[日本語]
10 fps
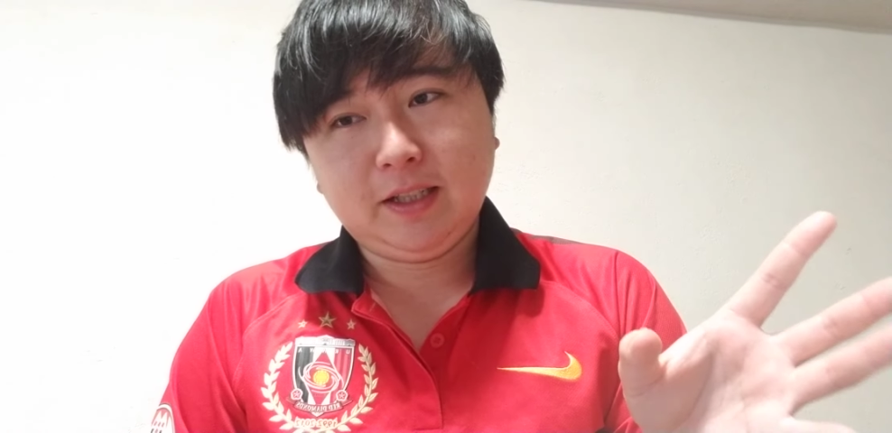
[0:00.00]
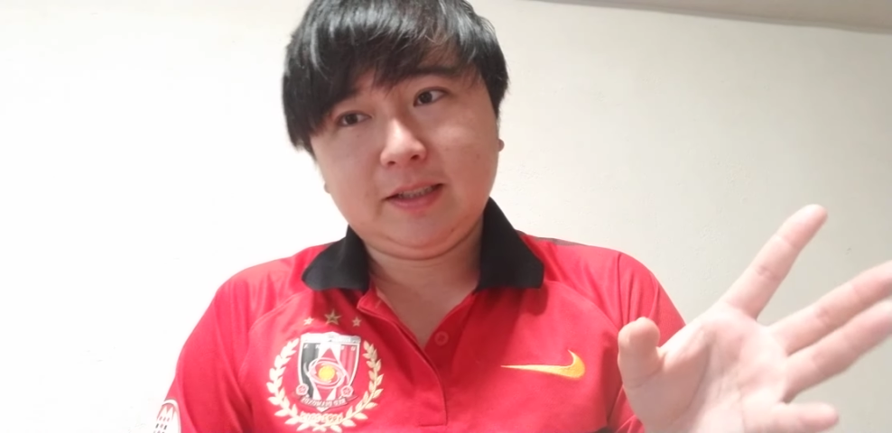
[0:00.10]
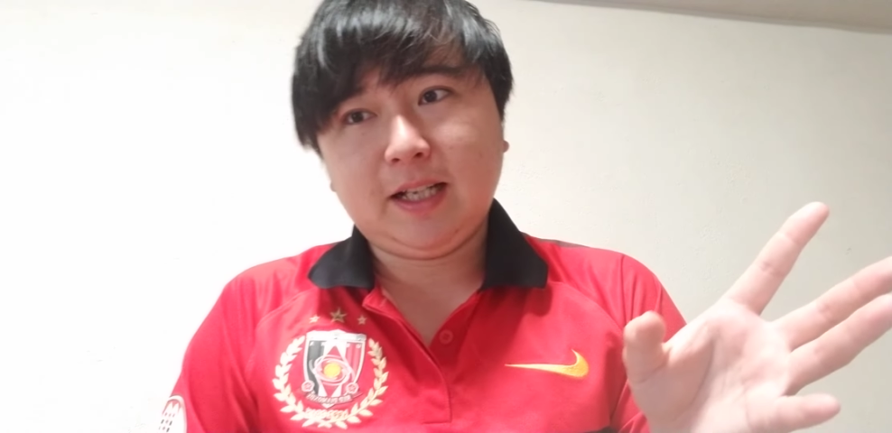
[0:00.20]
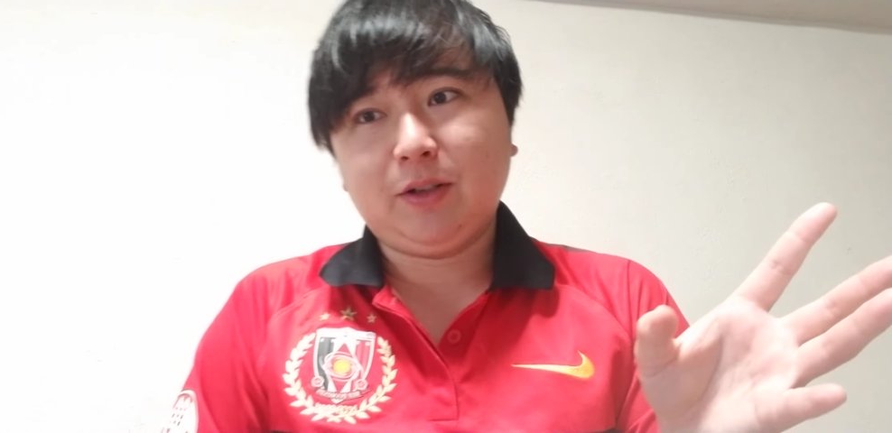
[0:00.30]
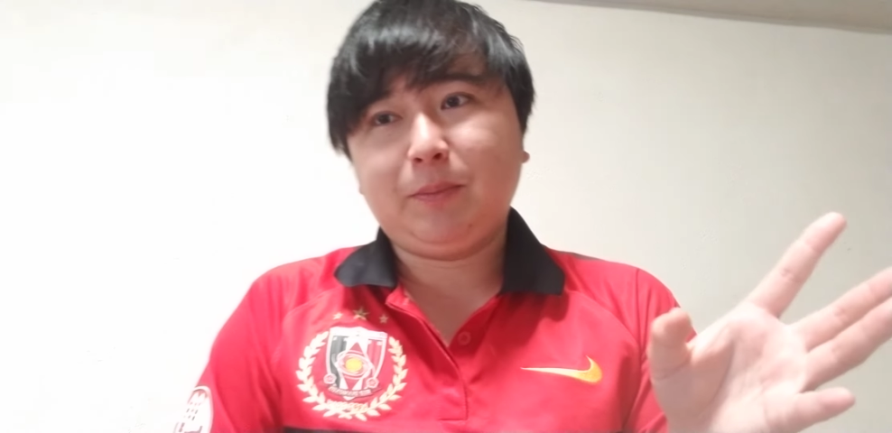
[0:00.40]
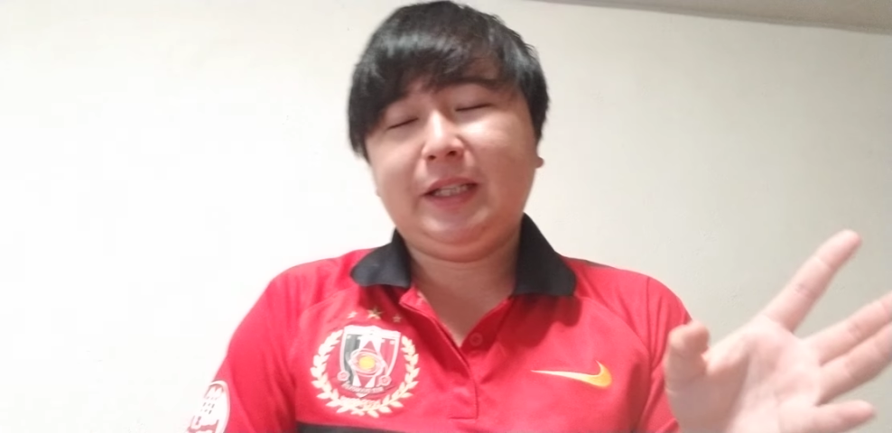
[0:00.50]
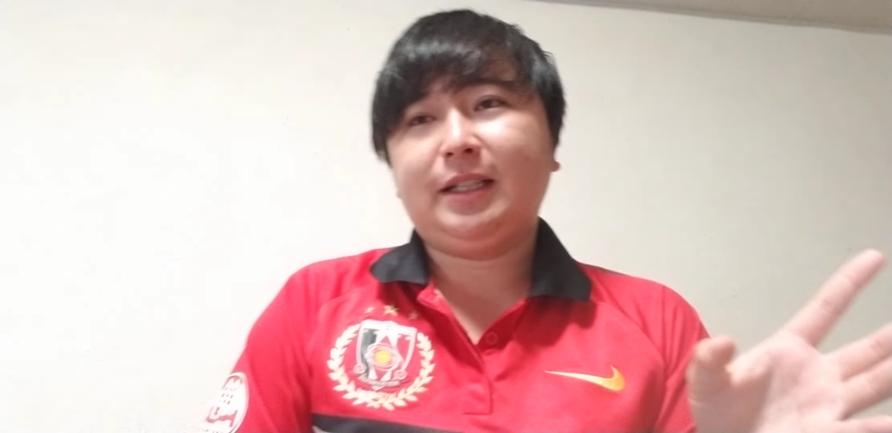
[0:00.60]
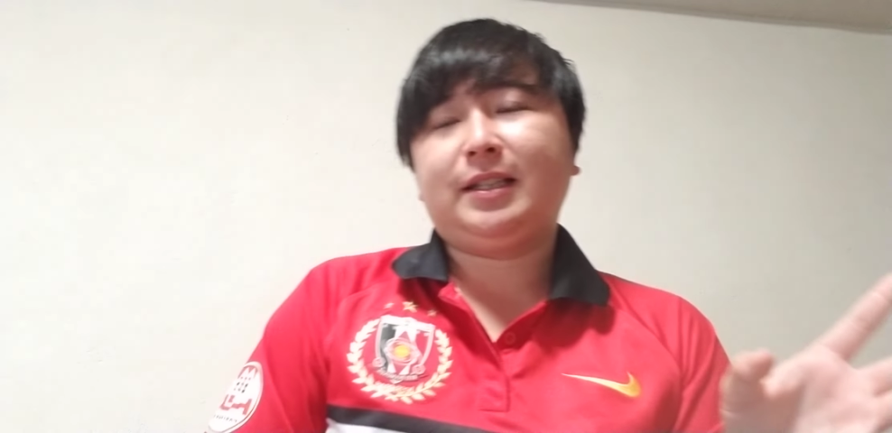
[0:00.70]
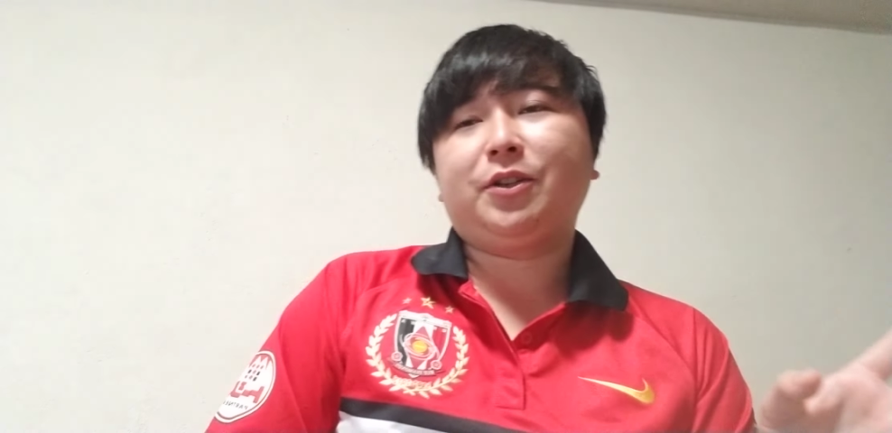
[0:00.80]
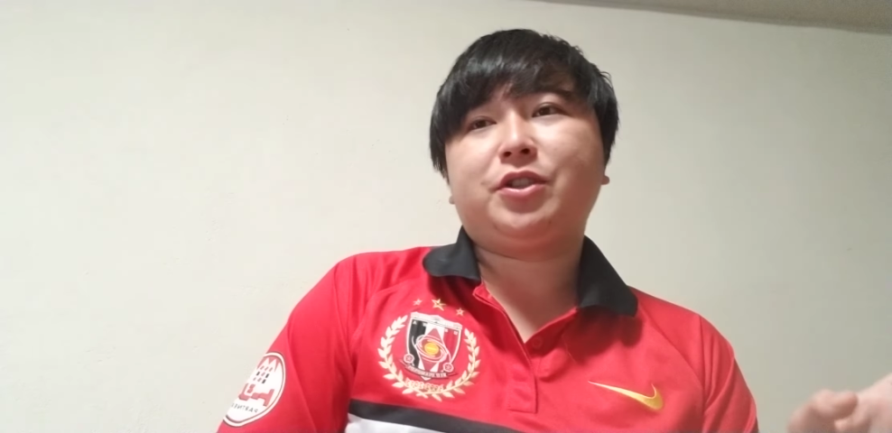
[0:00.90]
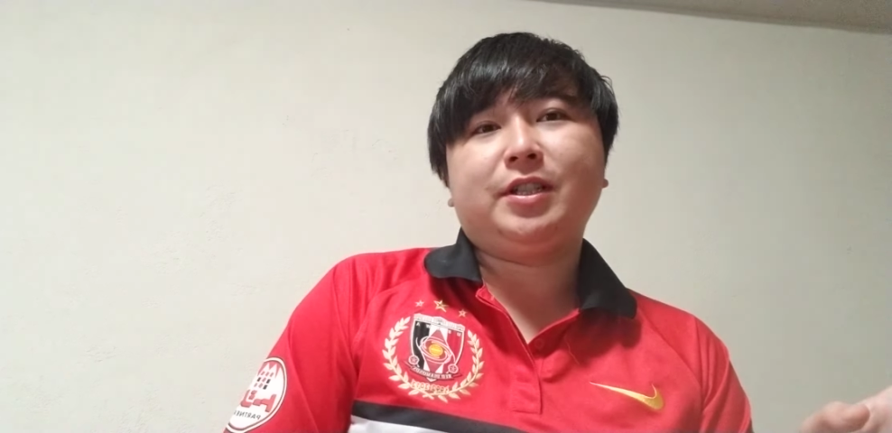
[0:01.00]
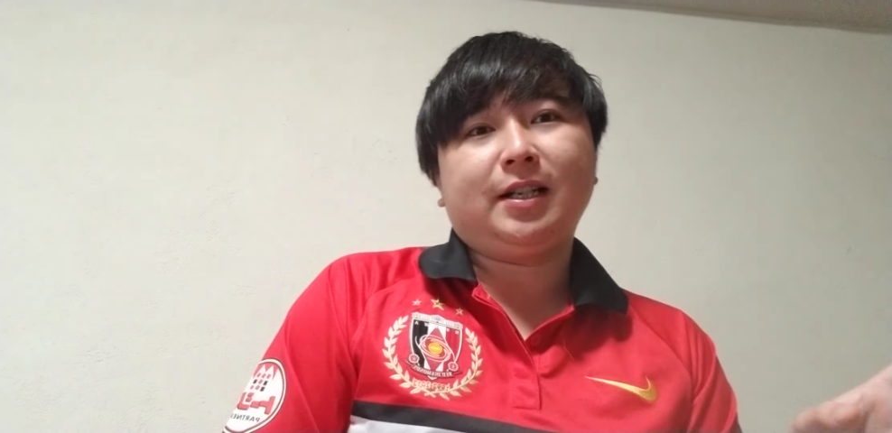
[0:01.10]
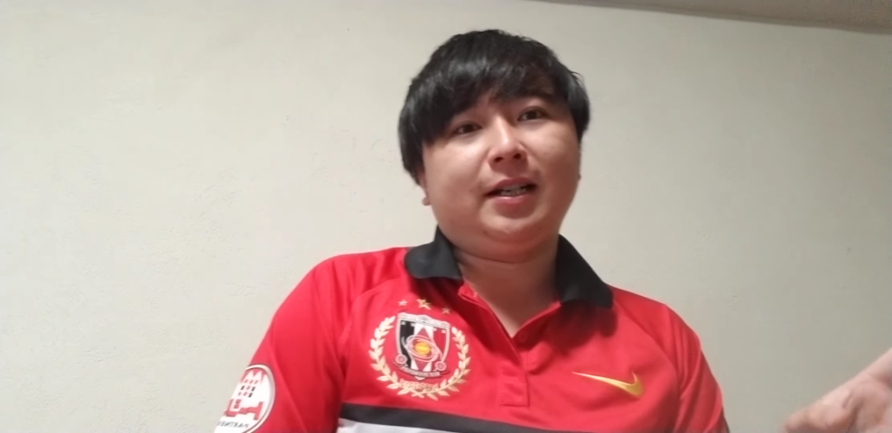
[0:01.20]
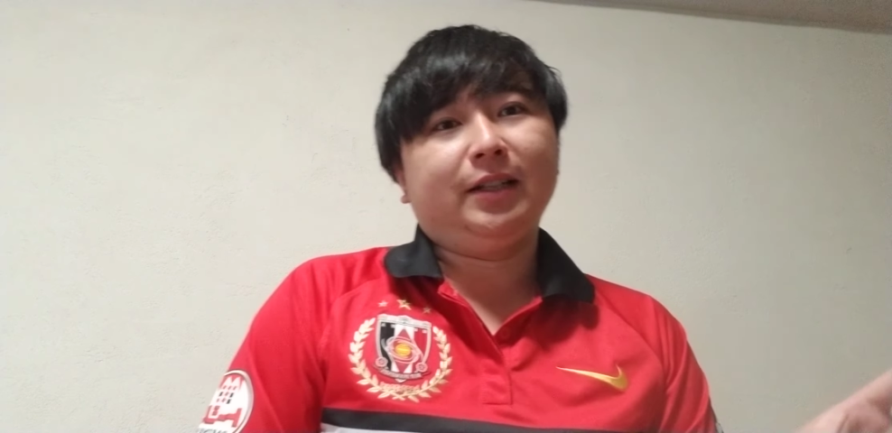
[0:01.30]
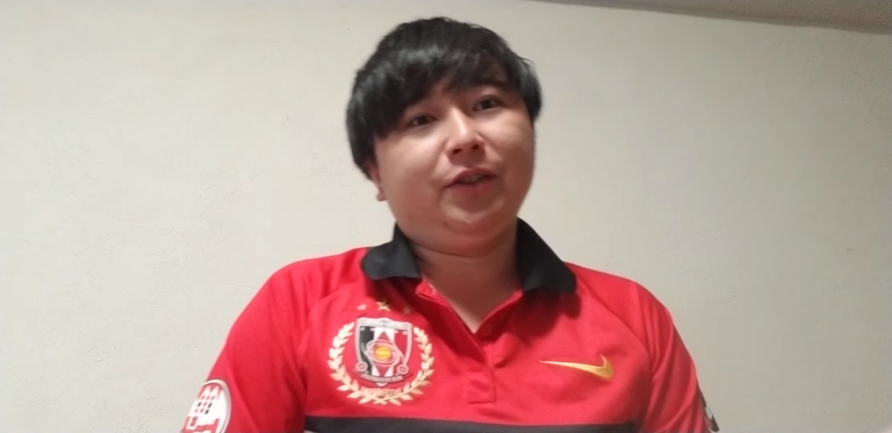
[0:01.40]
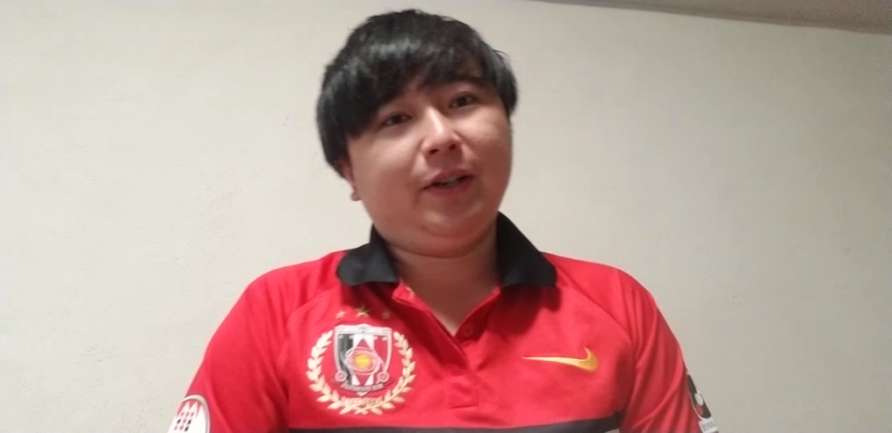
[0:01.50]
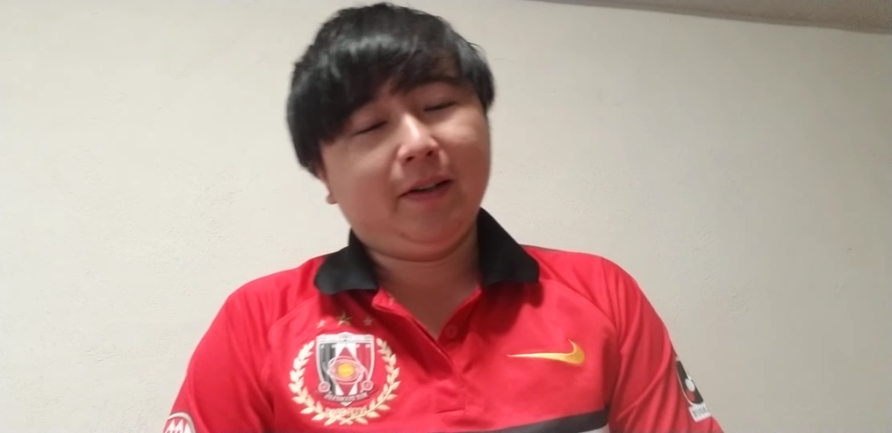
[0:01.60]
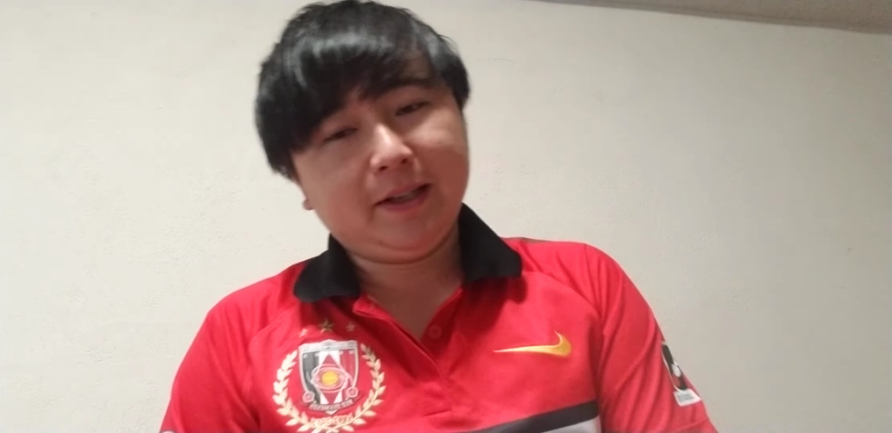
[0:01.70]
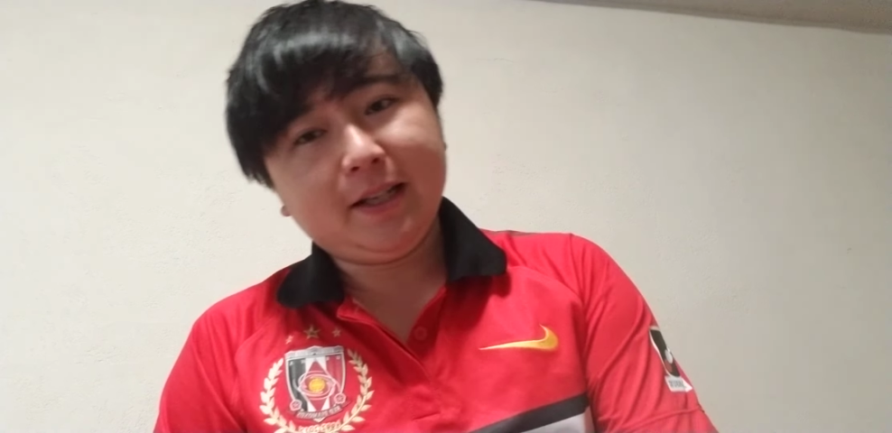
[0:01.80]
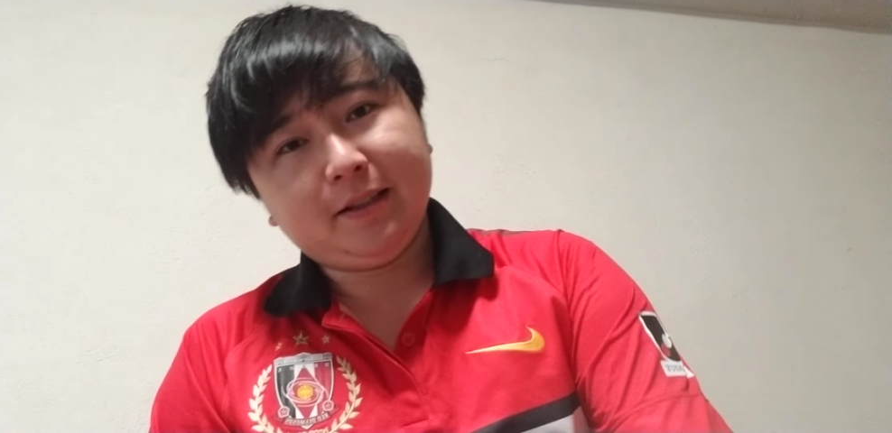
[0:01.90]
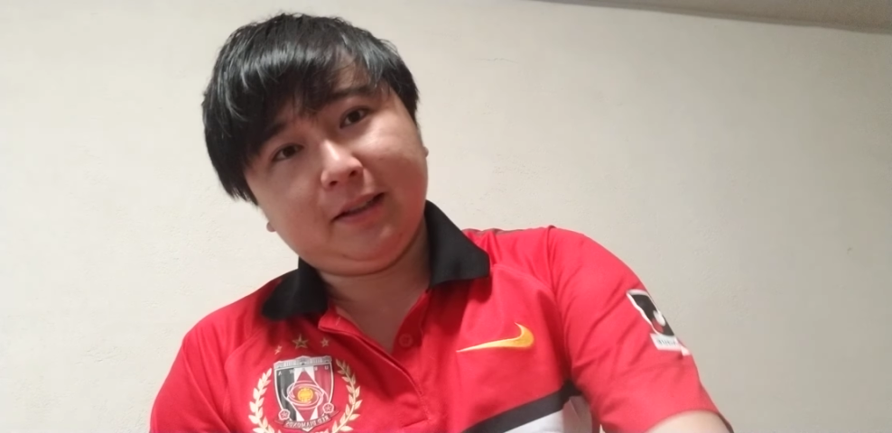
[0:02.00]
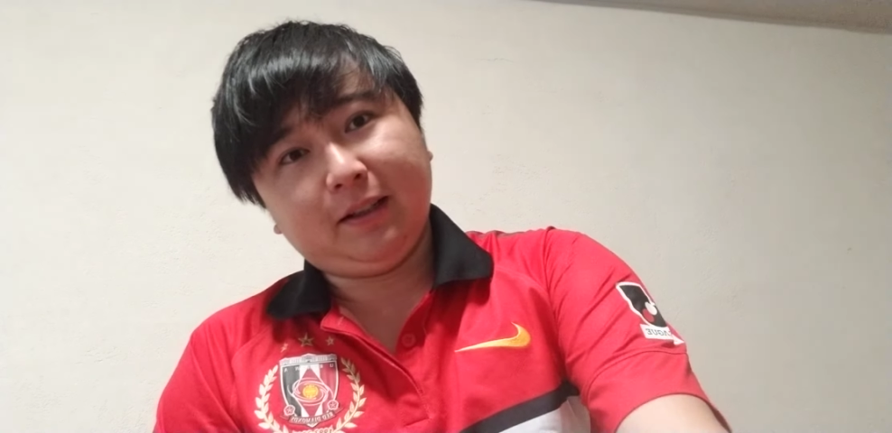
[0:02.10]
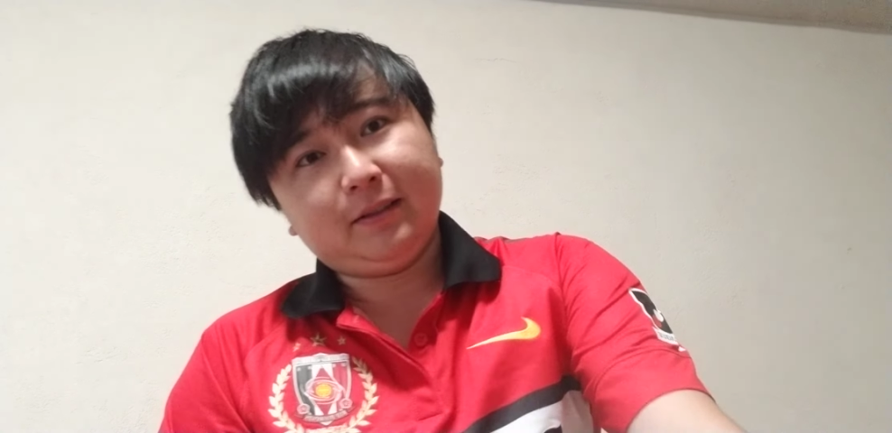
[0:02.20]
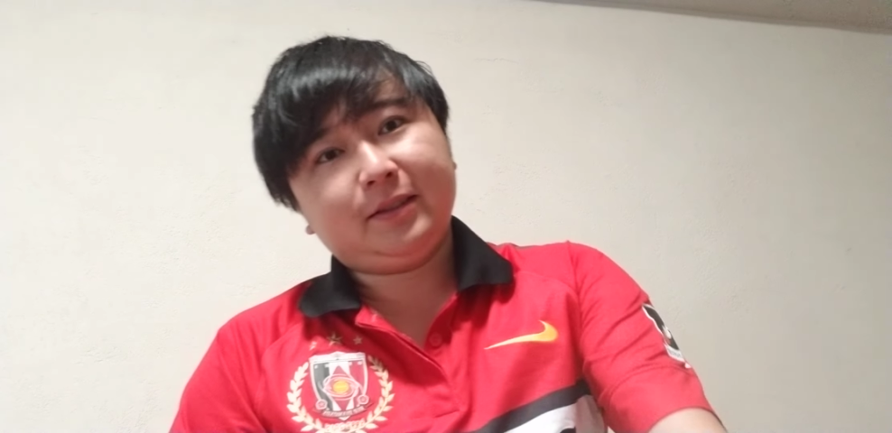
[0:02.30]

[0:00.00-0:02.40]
あの、見てて楽しいサッカーっていうよりかはね。うん。